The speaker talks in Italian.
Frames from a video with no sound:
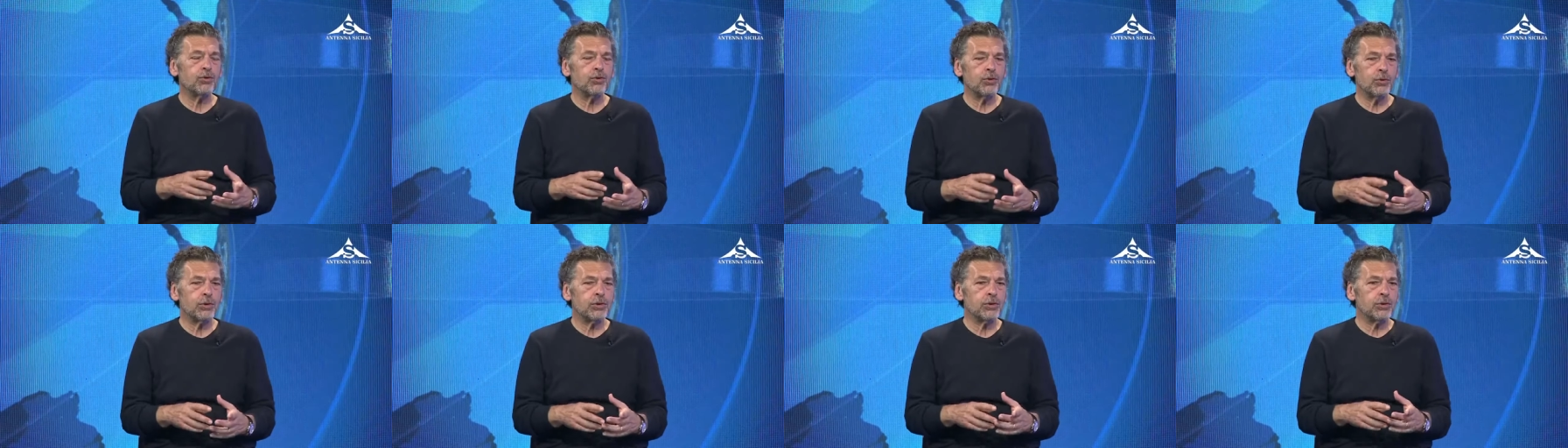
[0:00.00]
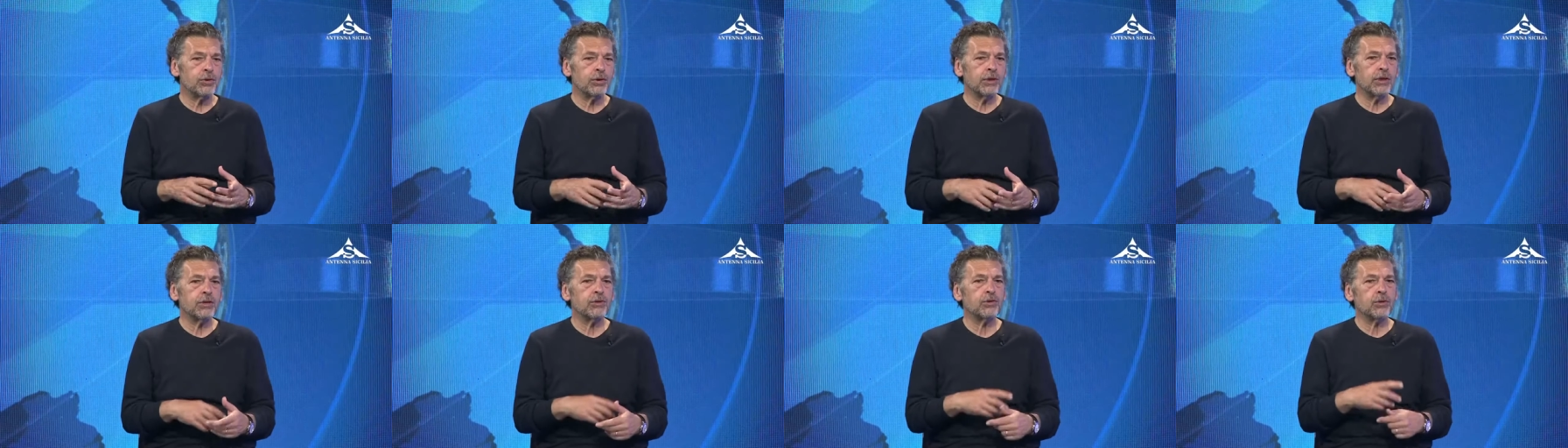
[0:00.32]
giù
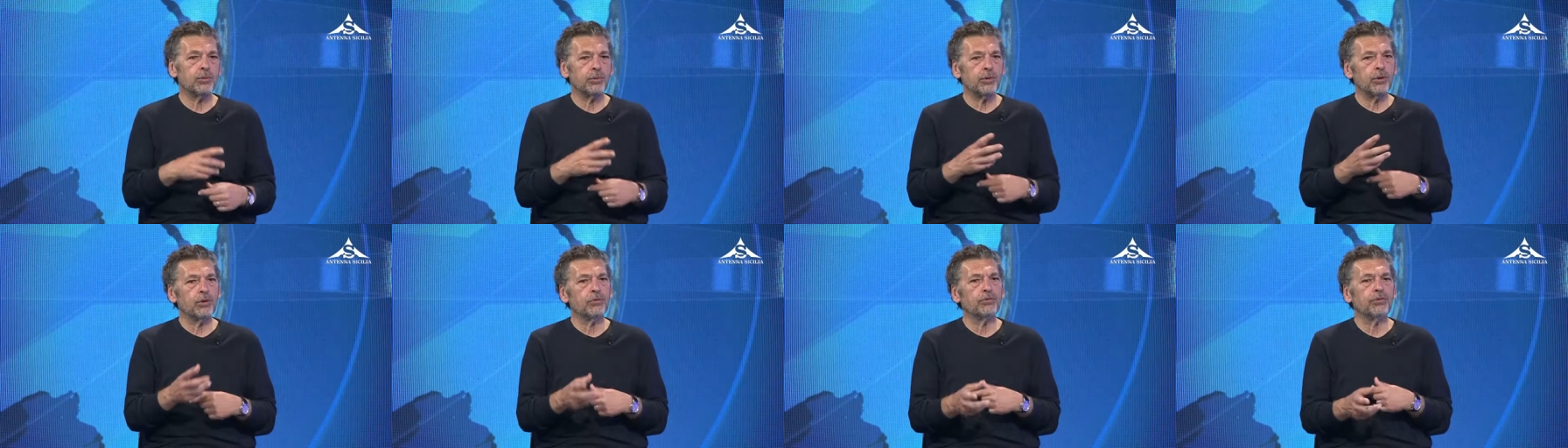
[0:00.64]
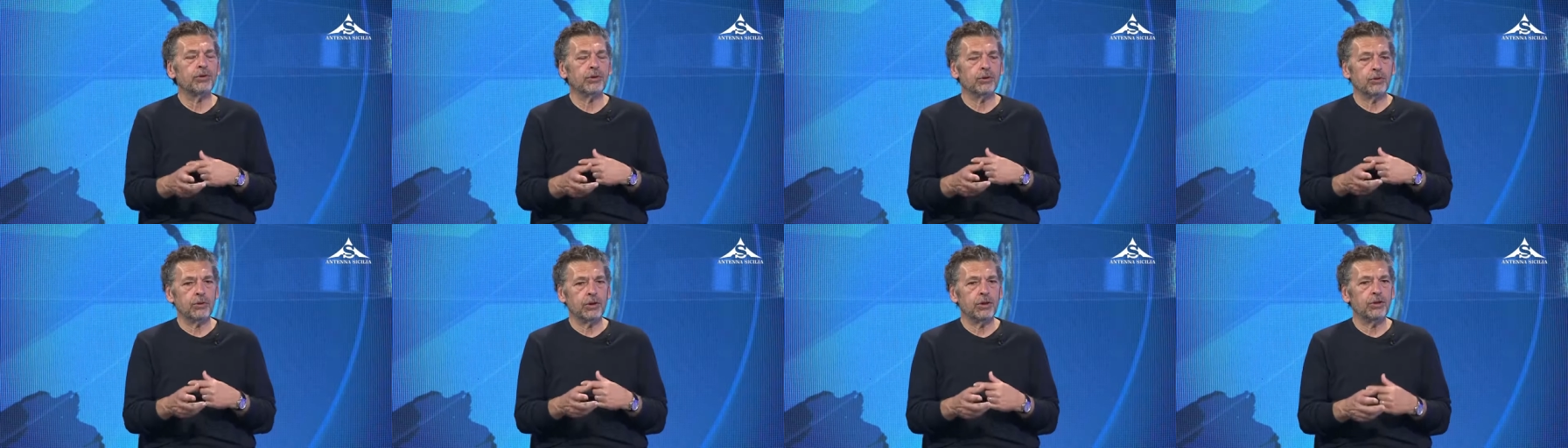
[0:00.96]
questo testo, poi l'ho
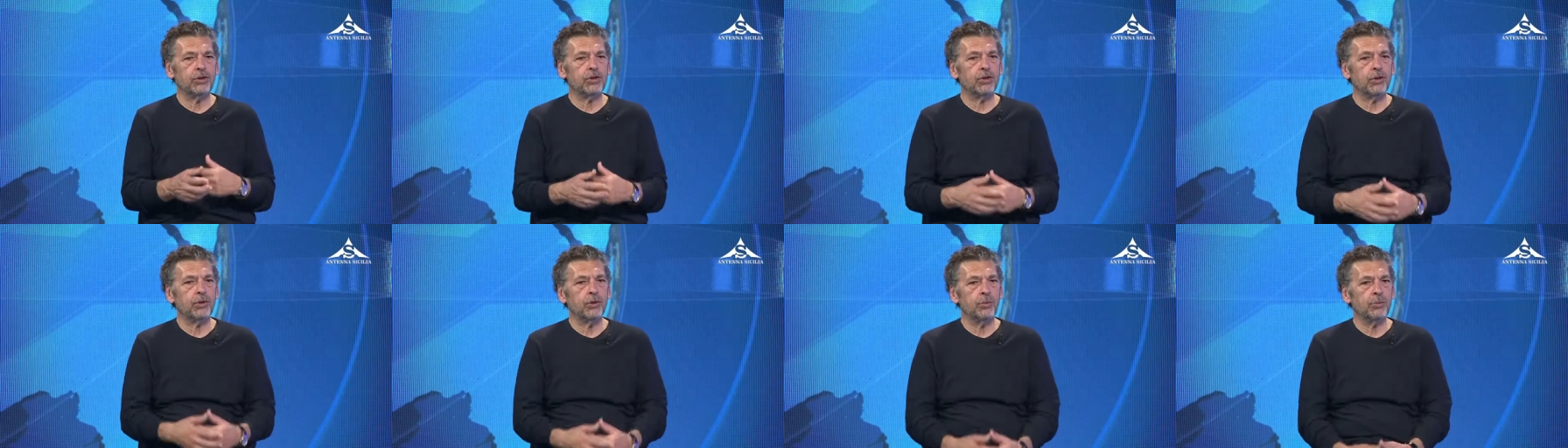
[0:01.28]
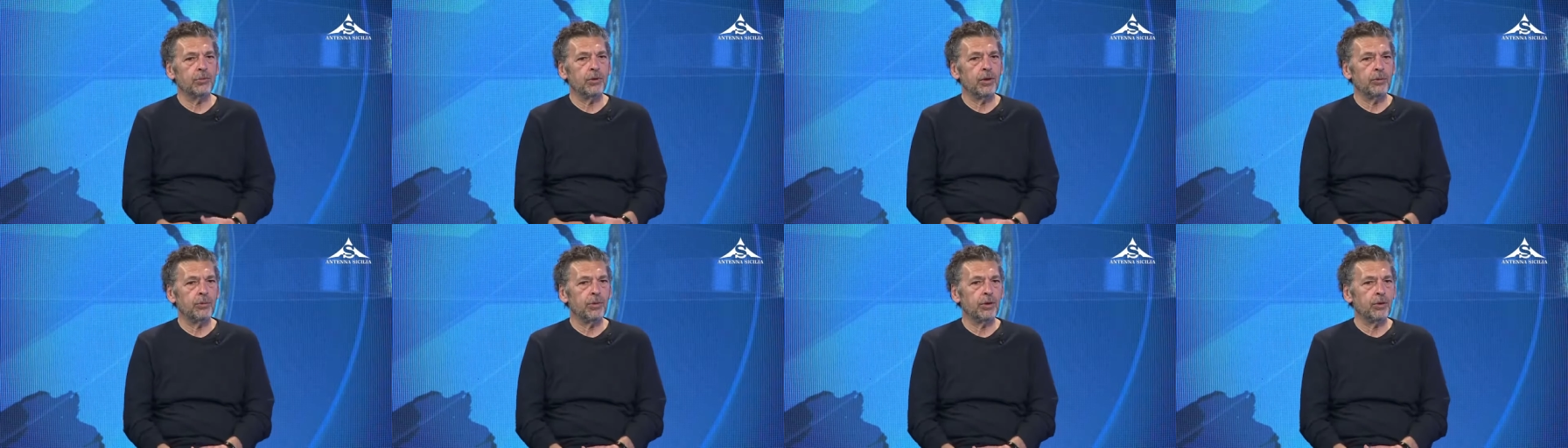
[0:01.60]
fatto leggere a
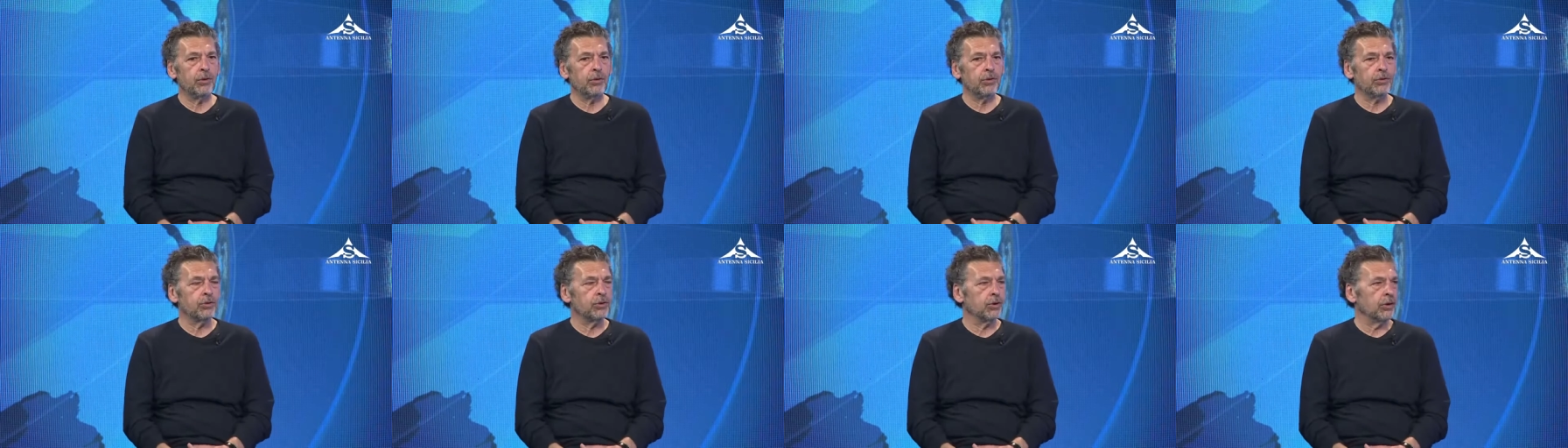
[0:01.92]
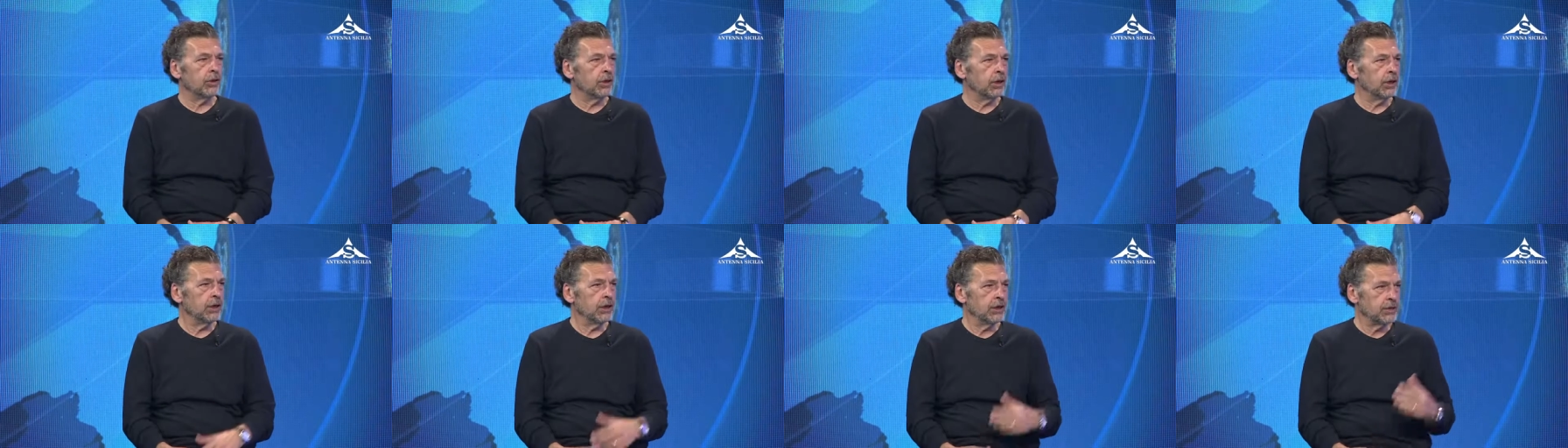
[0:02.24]
un mio amico
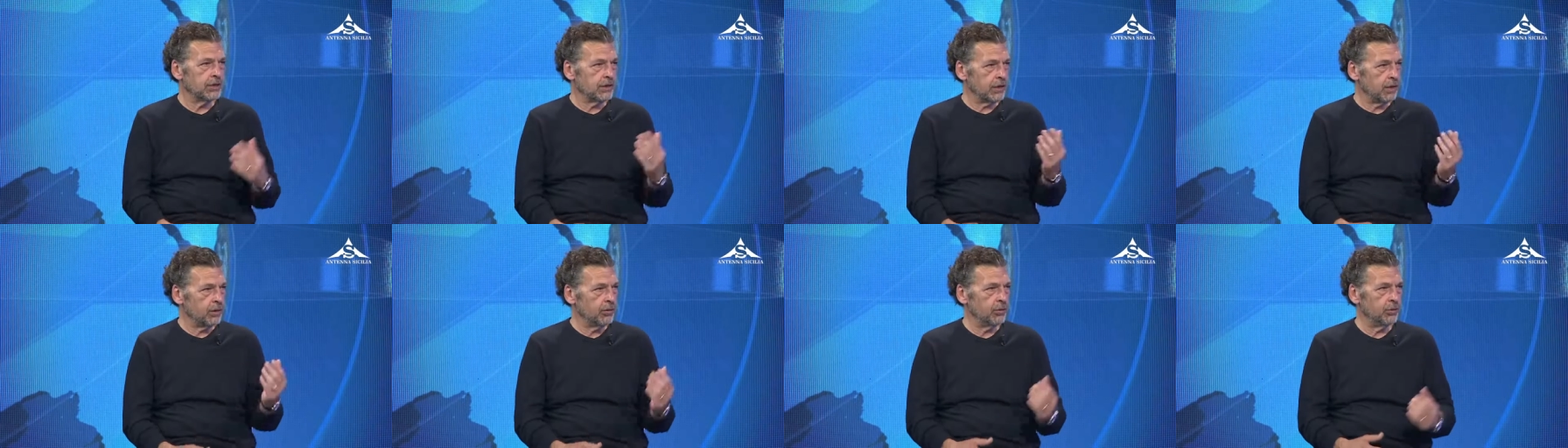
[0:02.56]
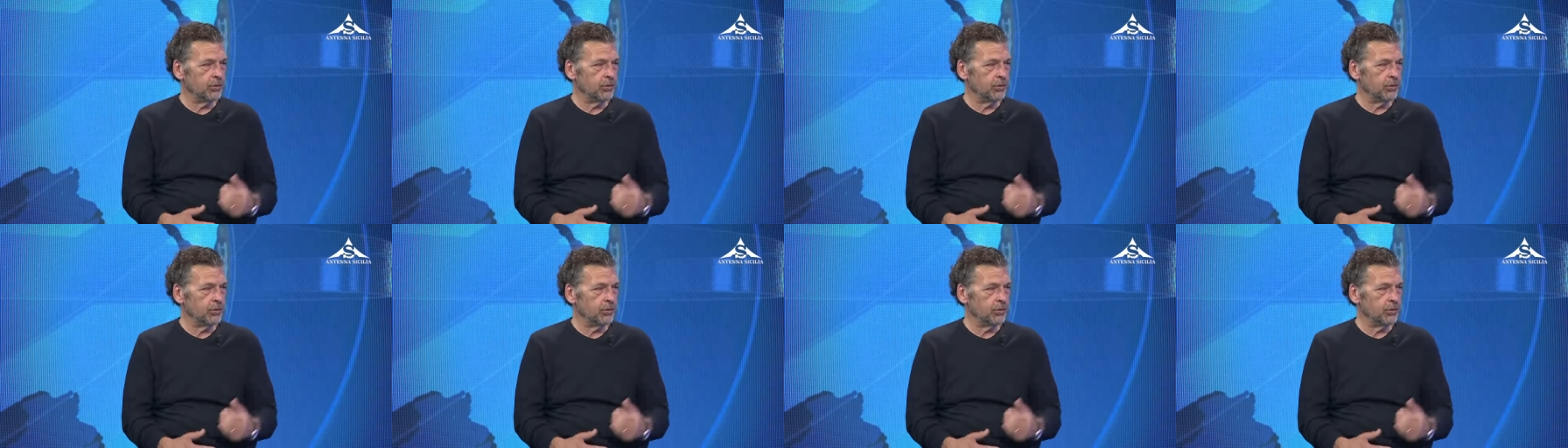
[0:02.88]
giornalista,